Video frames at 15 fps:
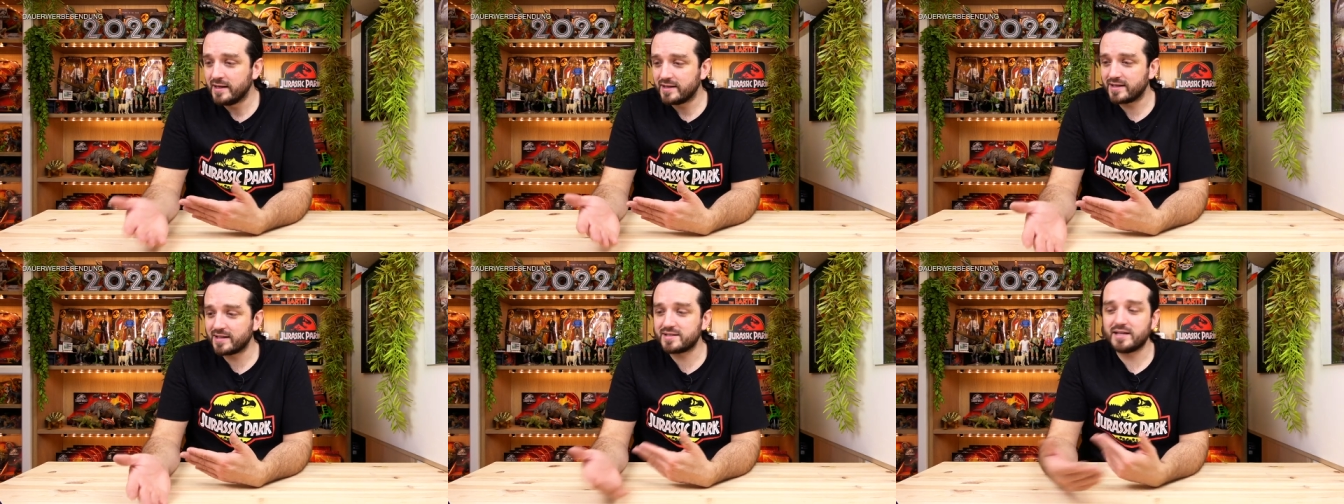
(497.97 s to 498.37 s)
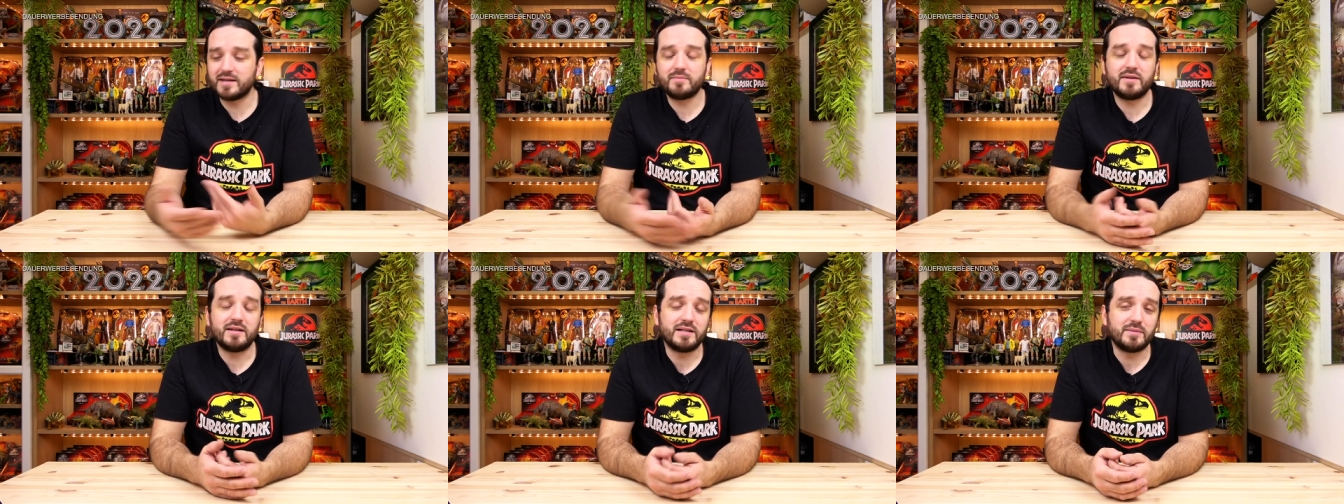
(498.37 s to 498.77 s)
dass
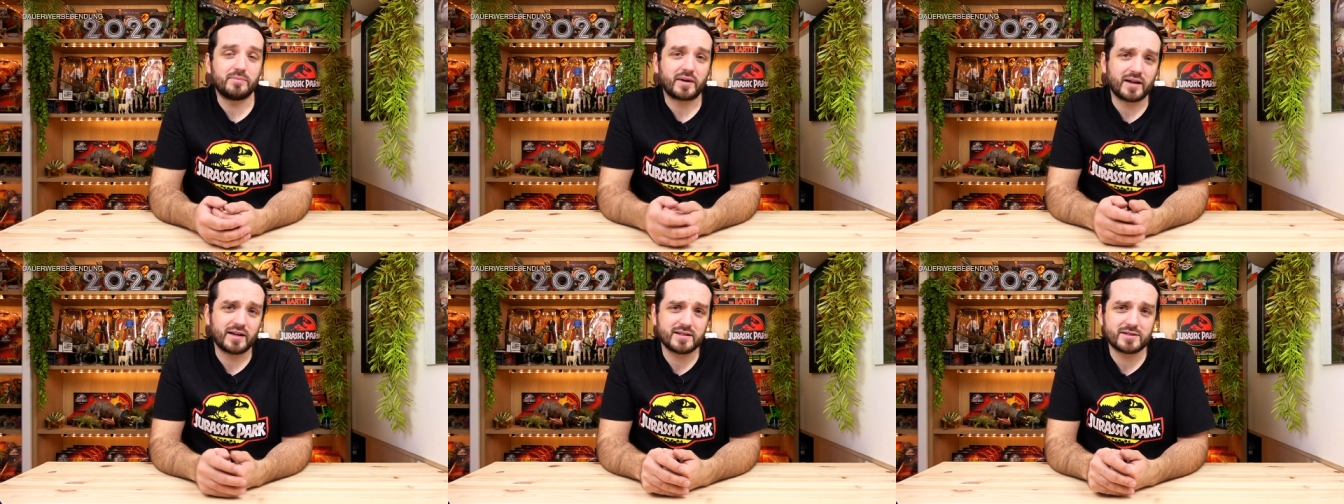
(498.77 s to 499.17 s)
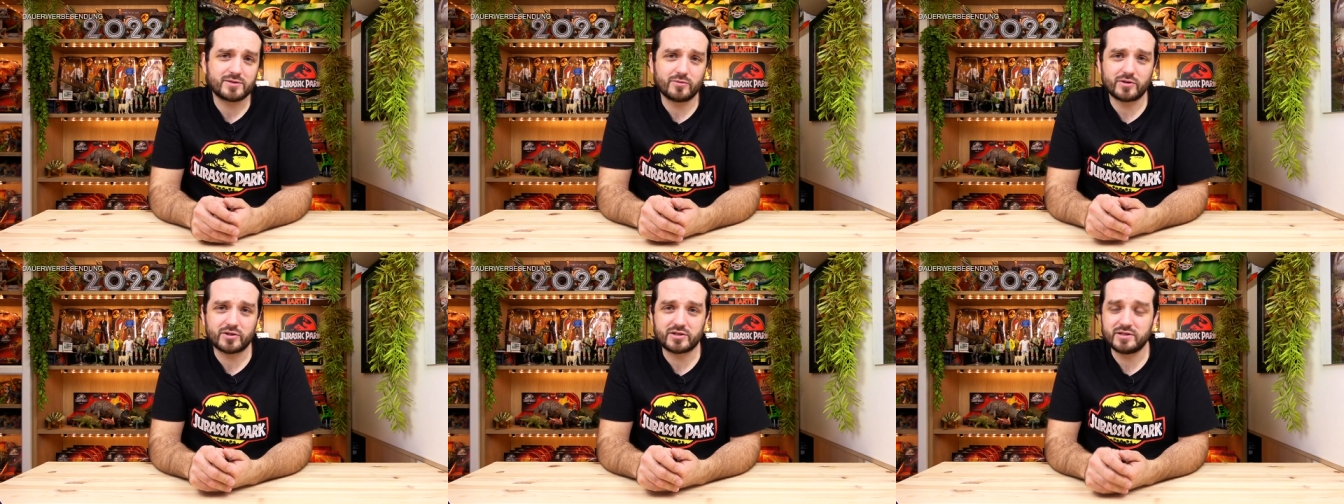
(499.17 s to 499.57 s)
eben hier die
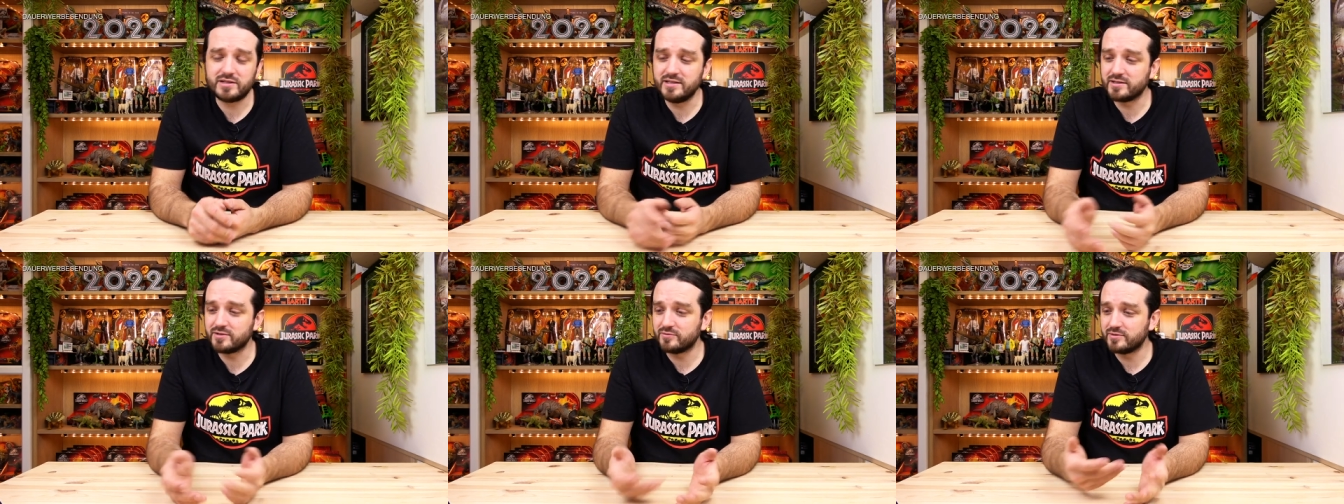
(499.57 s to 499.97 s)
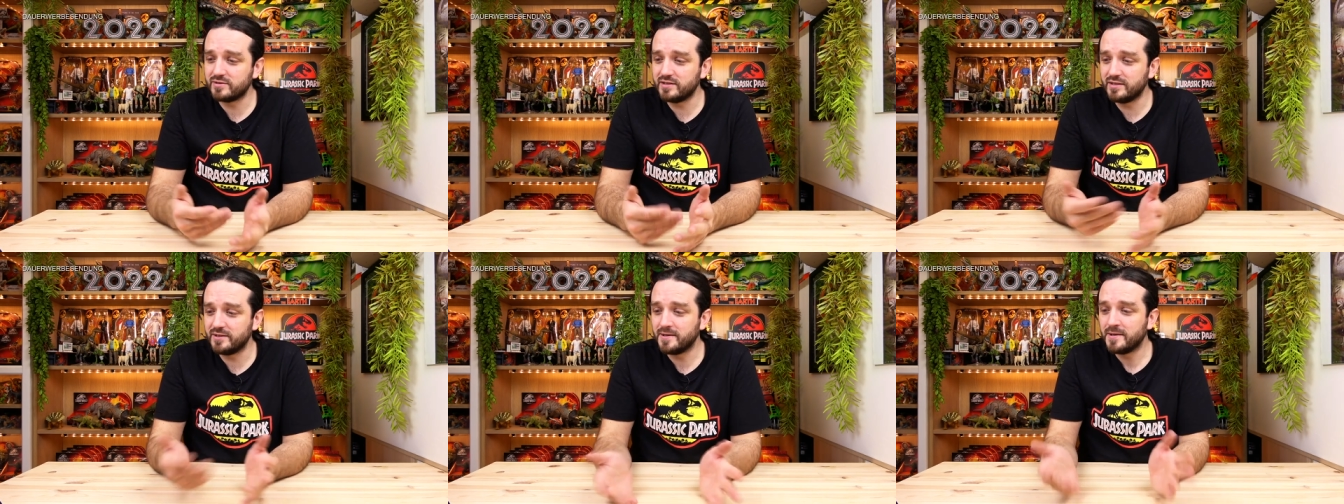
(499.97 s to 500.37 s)
prähistorischen Tiere und
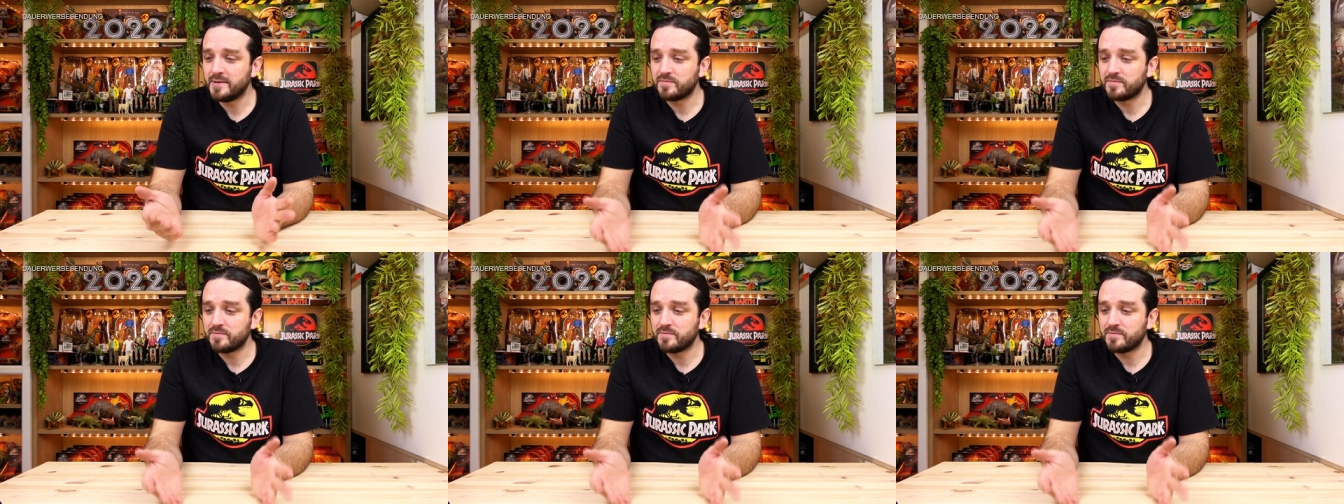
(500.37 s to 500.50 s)
die